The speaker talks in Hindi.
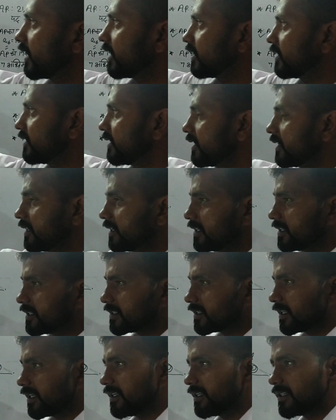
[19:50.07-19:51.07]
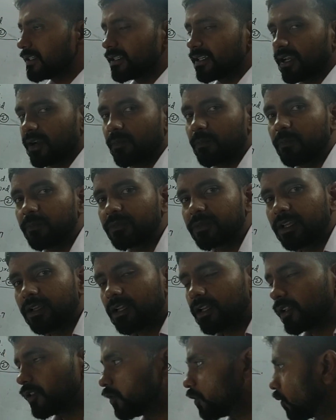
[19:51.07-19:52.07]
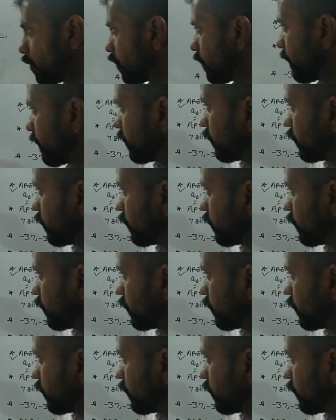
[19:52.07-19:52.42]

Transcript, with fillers: क्या रहती है इस तरीके से हम दोनों